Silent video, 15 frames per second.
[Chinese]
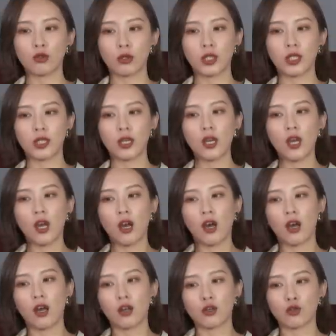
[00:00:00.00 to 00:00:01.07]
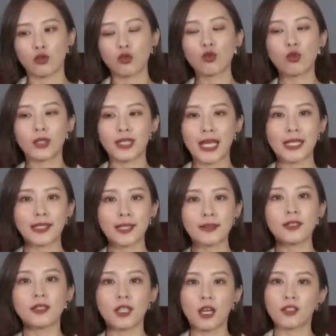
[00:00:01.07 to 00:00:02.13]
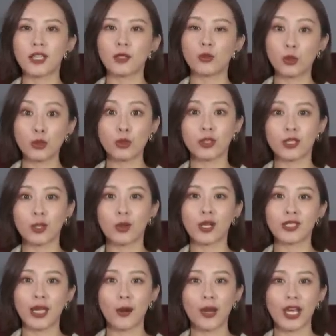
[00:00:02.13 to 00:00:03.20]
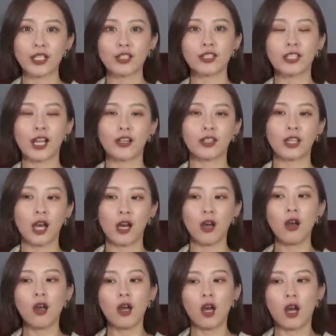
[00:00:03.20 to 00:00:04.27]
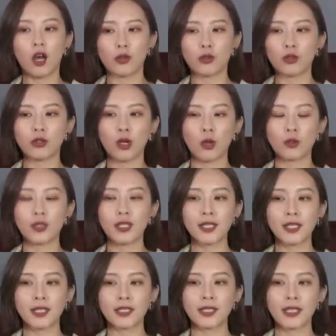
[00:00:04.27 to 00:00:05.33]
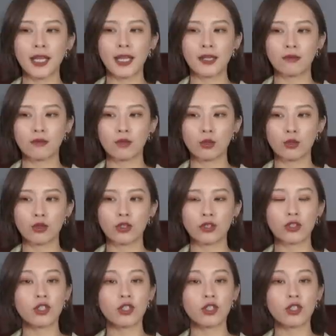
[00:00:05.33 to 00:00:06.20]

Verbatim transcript: 所以呃，如果在经济条件允许的情况下，我还是想要呃去投资一件就是。